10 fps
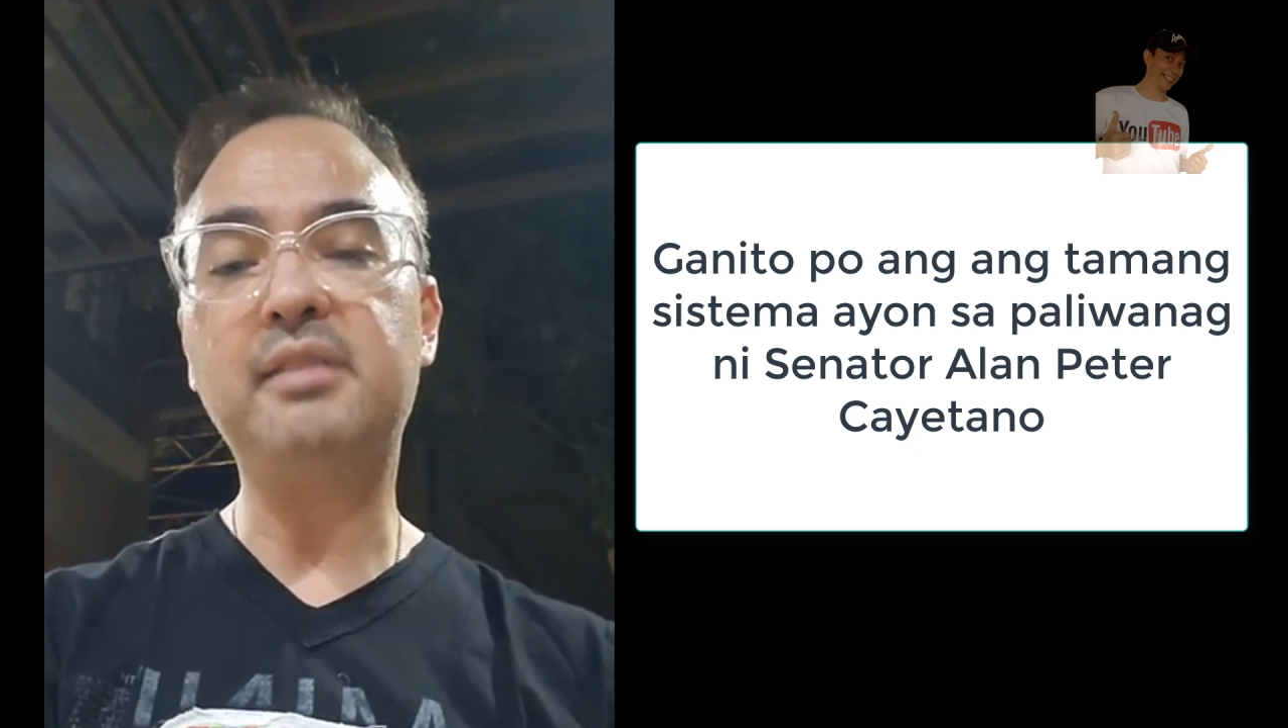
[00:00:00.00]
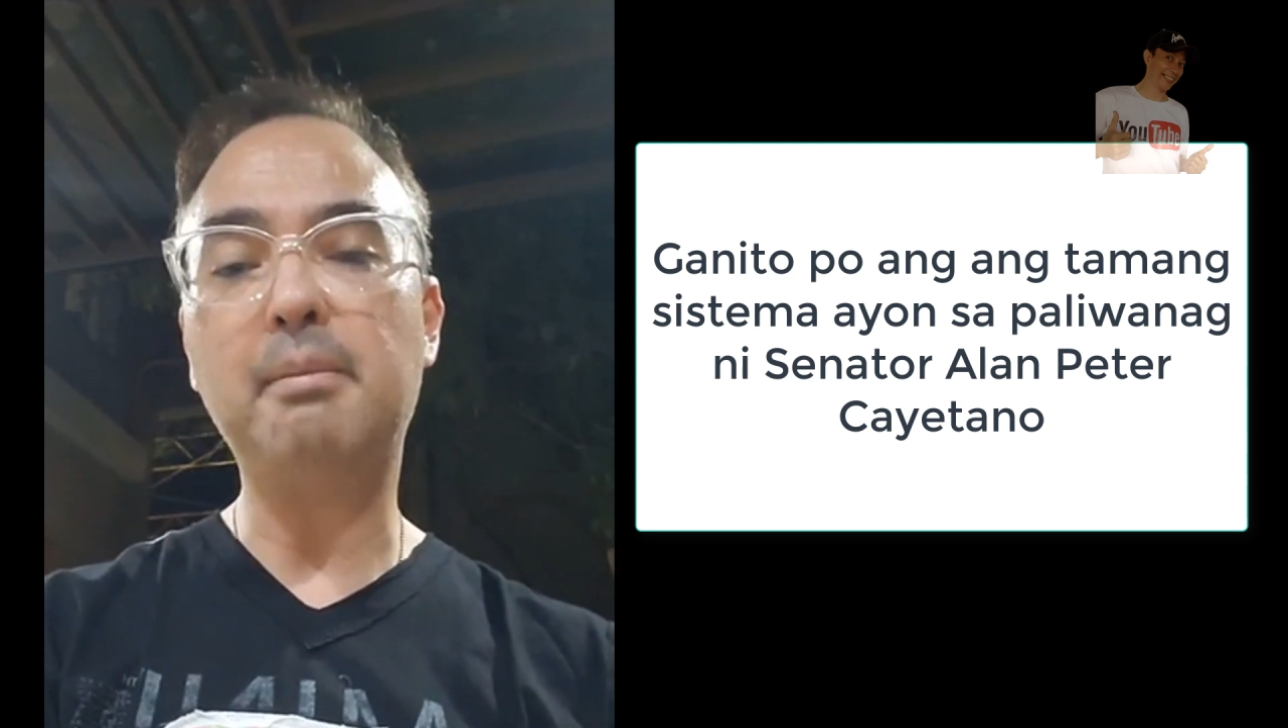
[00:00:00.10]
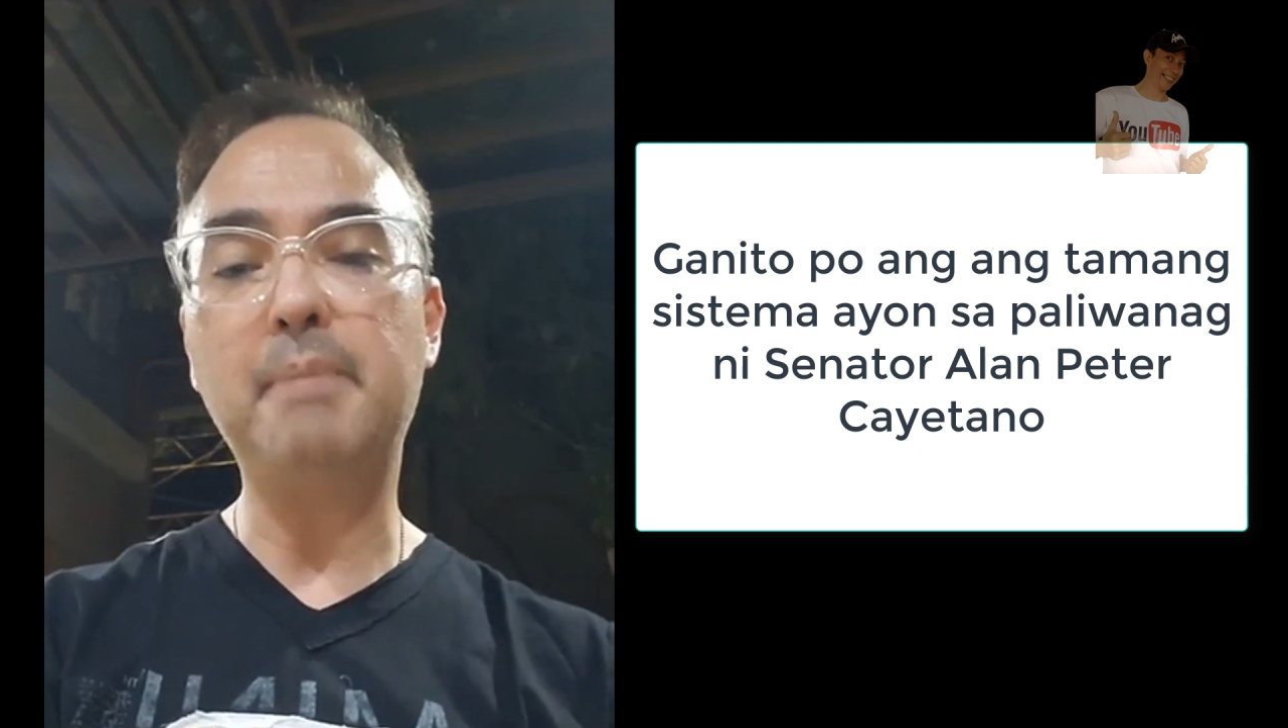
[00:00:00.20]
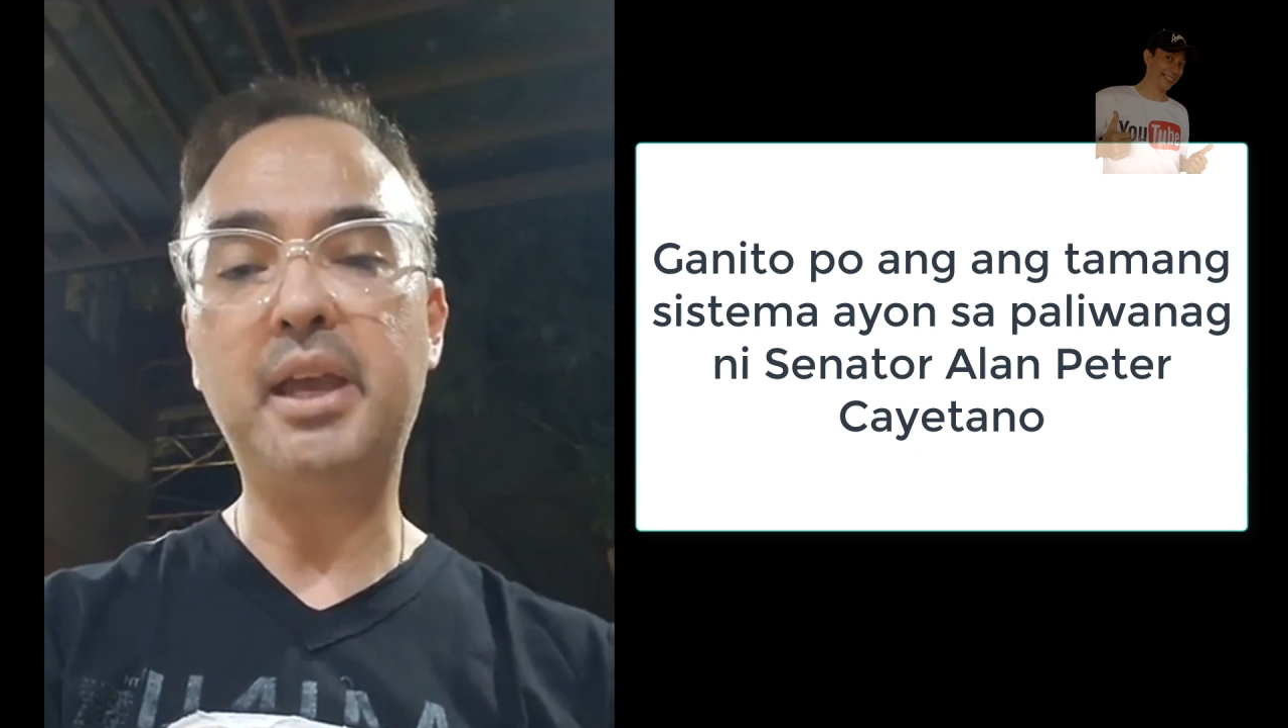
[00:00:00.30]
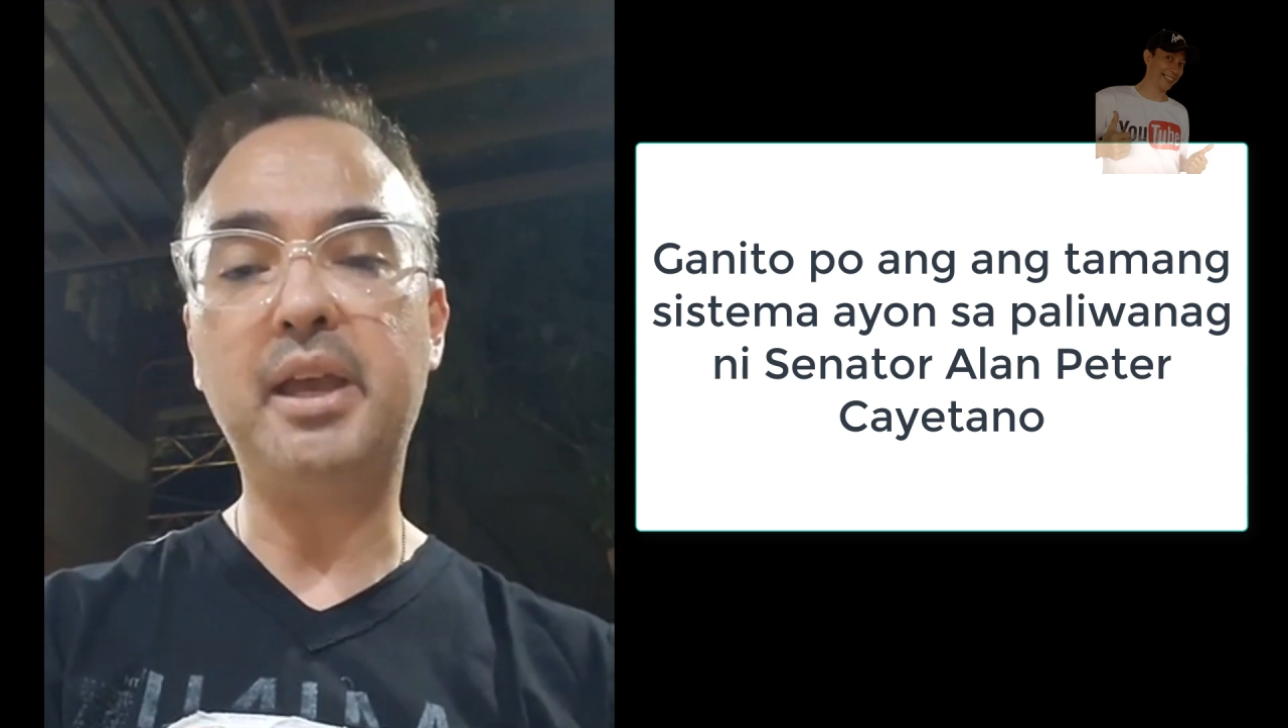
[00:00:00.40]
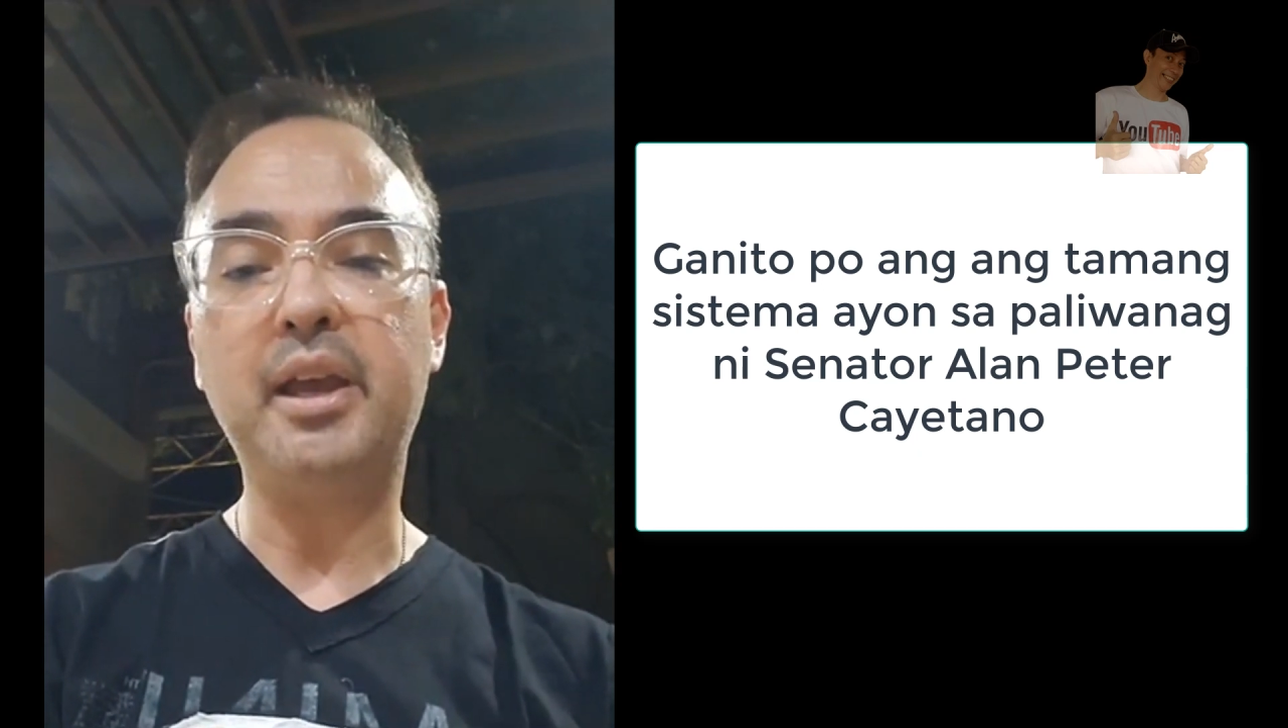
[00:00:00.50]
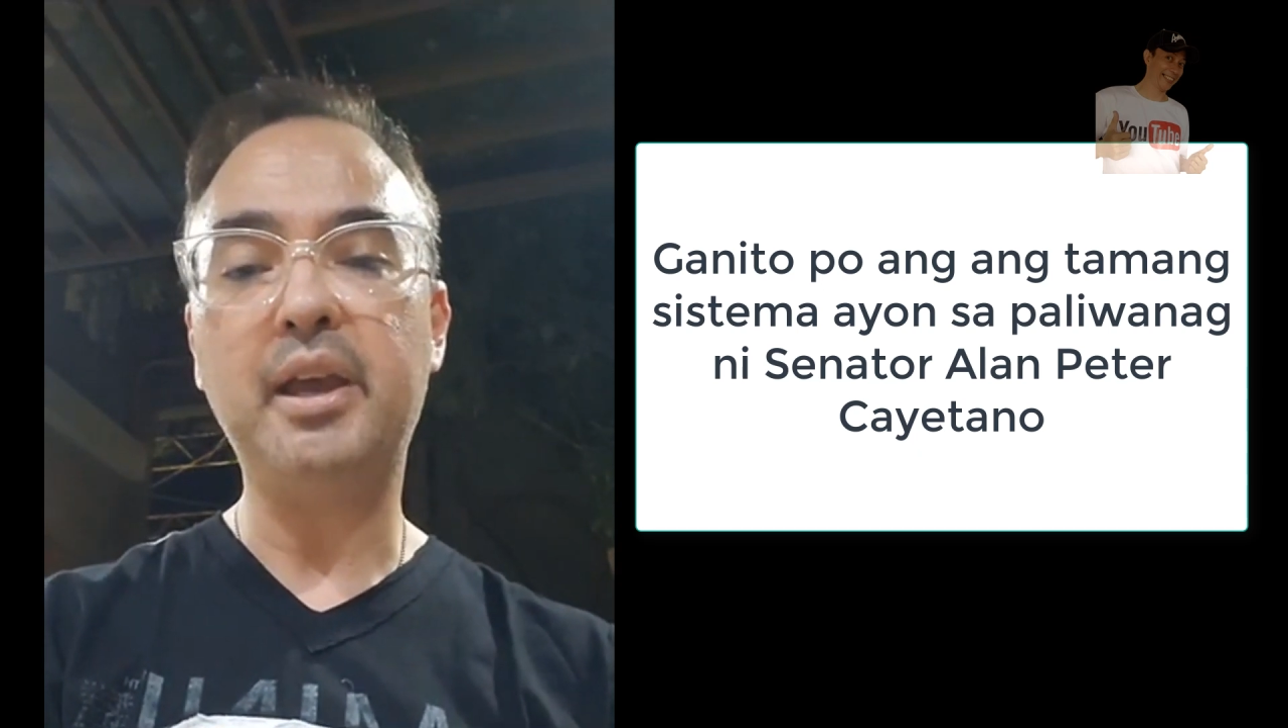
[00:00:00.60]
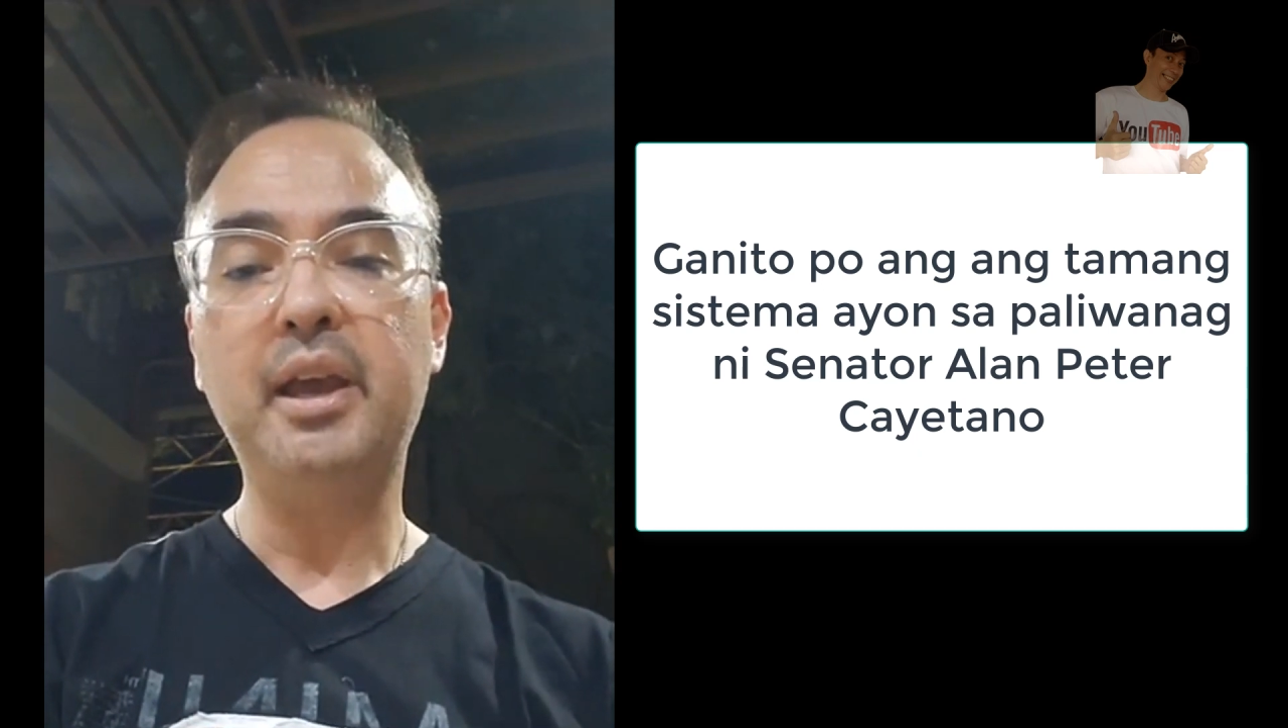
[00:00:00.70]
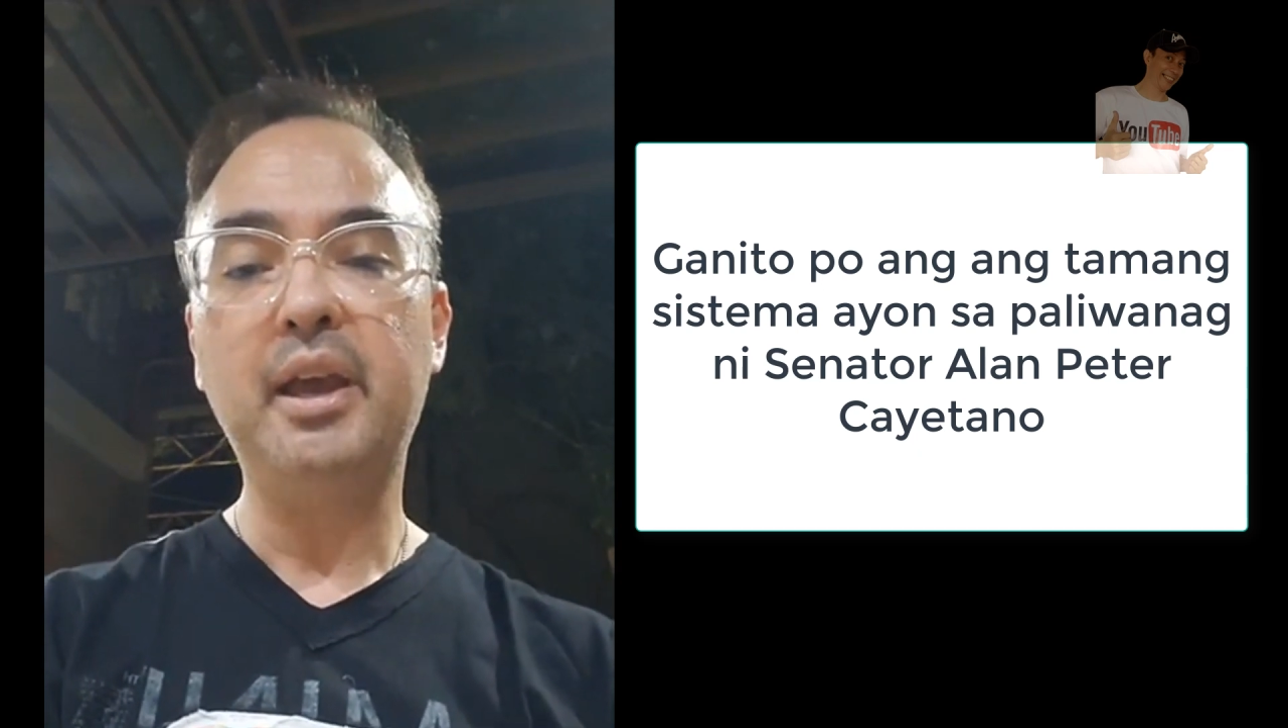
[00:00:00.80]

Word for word: sa May eh.